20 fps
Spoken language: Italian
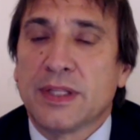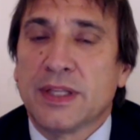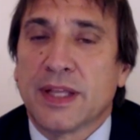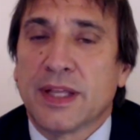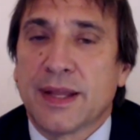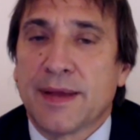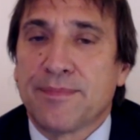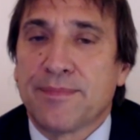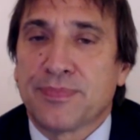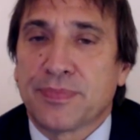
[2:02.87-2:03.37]

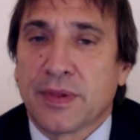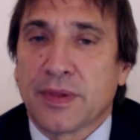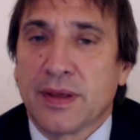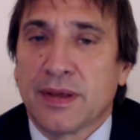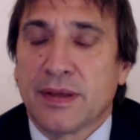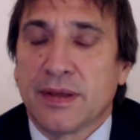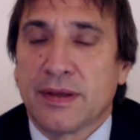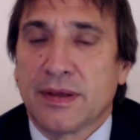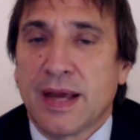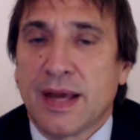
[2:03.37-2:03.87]
dire,
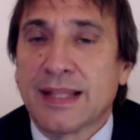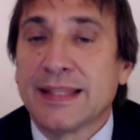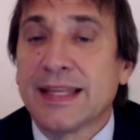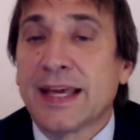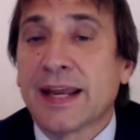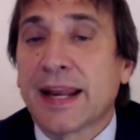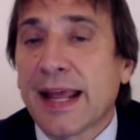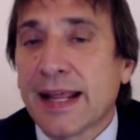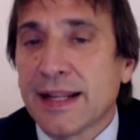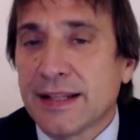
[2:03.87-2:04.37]
eh,
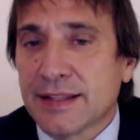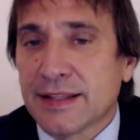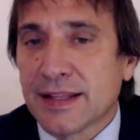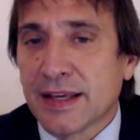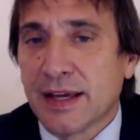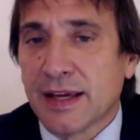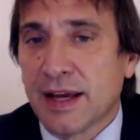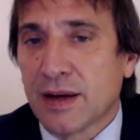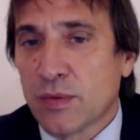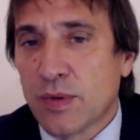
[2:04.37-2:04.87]

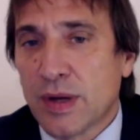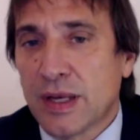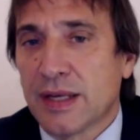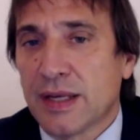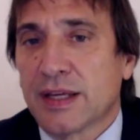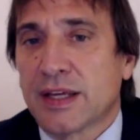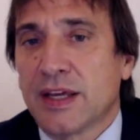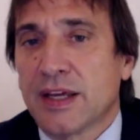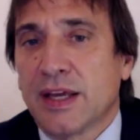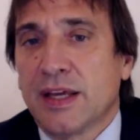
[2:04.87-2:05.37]
aderente a
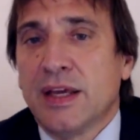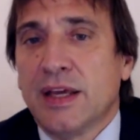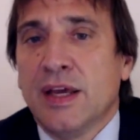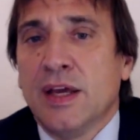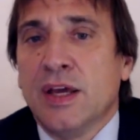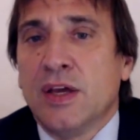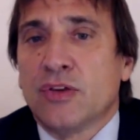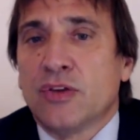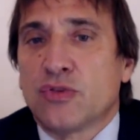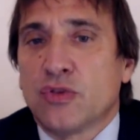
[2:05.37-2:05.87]
quelle che
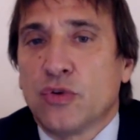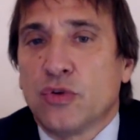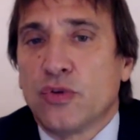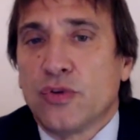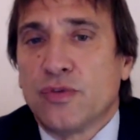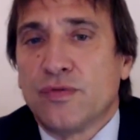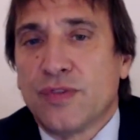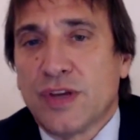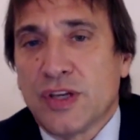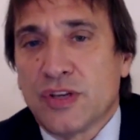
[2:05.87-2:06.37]
sono
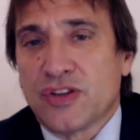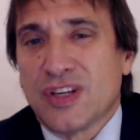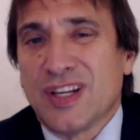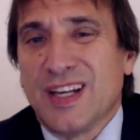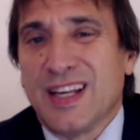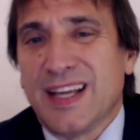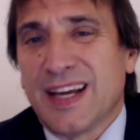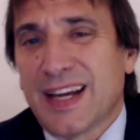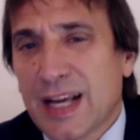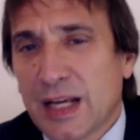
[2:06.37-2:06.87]
invece
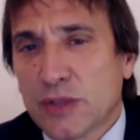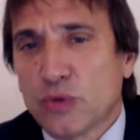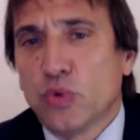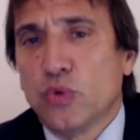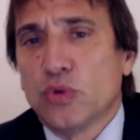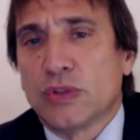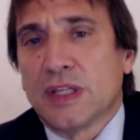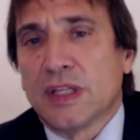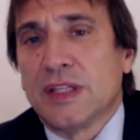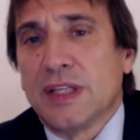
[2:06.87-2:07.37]
le
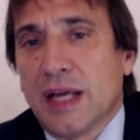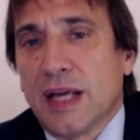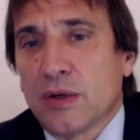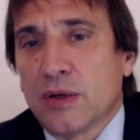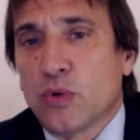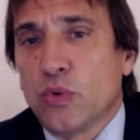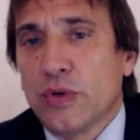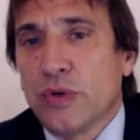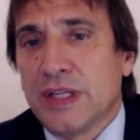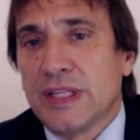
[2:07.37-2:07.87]
cadute di
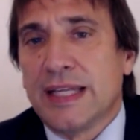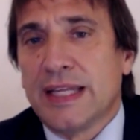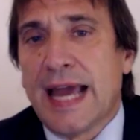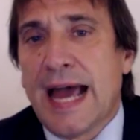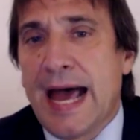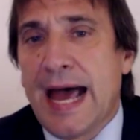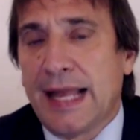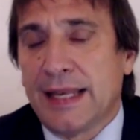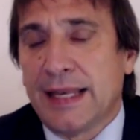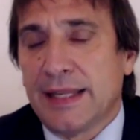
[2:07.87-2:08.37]
alcuni
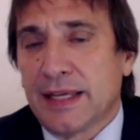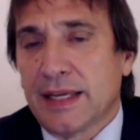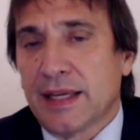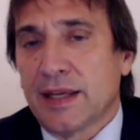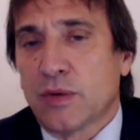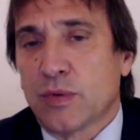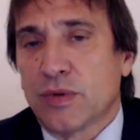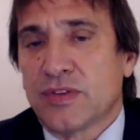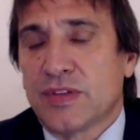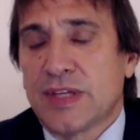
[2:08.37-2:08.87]
ideali che
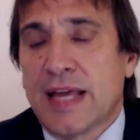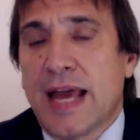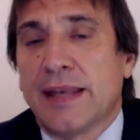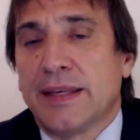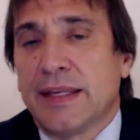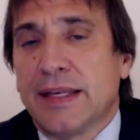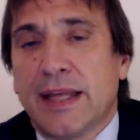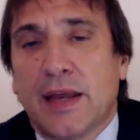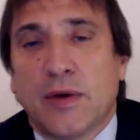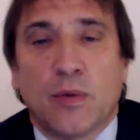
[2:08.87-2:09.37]
in questi
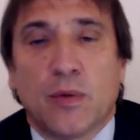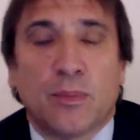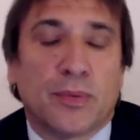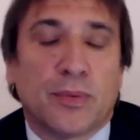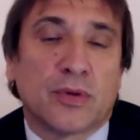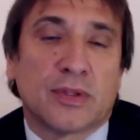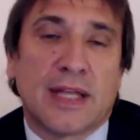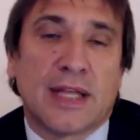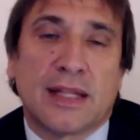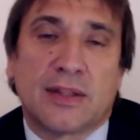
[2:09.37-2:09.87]
anni li hanno
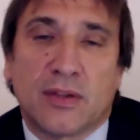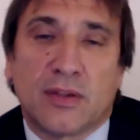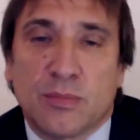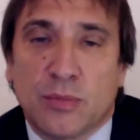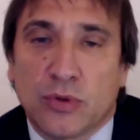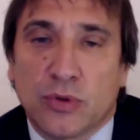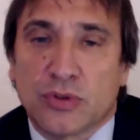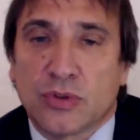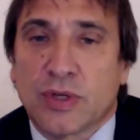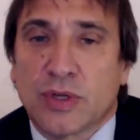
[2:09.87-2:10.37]
portato in
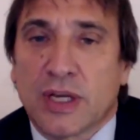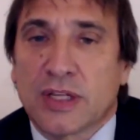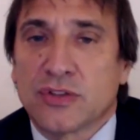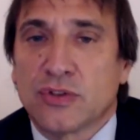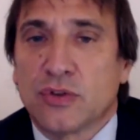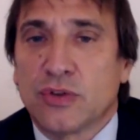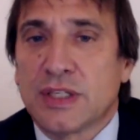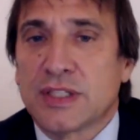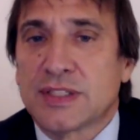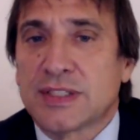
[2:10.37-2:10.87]
molte
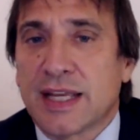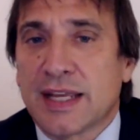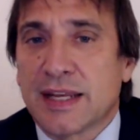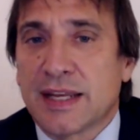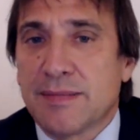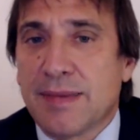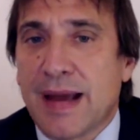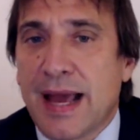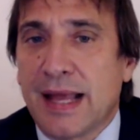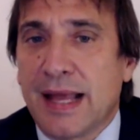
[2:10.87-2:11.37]
occasioni a stare
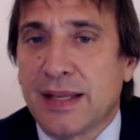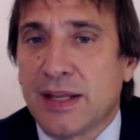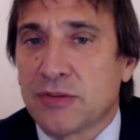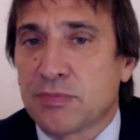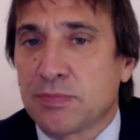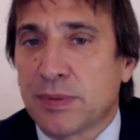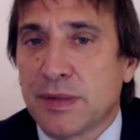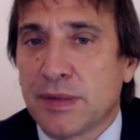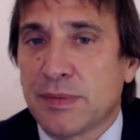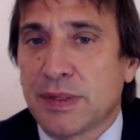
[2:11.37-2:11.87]
male, a
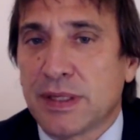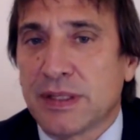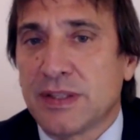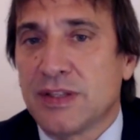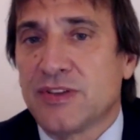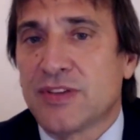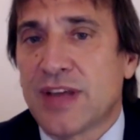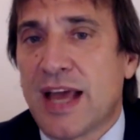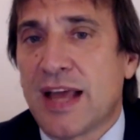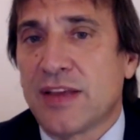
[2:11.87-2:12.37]
esprimere
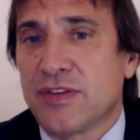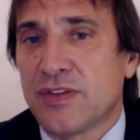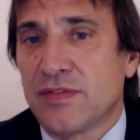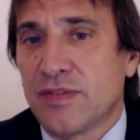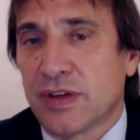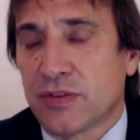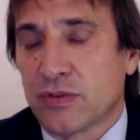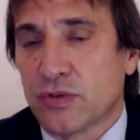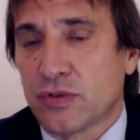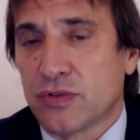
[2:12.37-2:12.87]
disagi
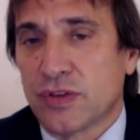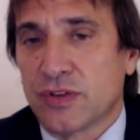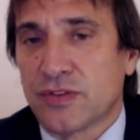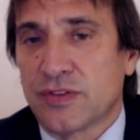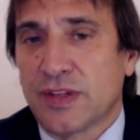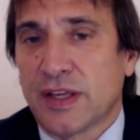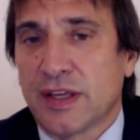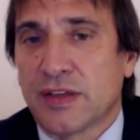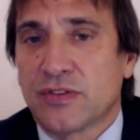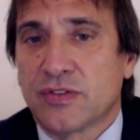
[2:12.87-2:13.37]
verso se
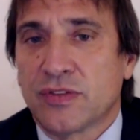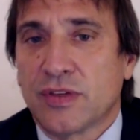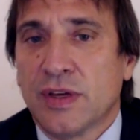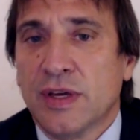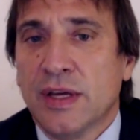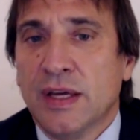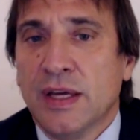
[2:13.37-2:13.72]
stessi.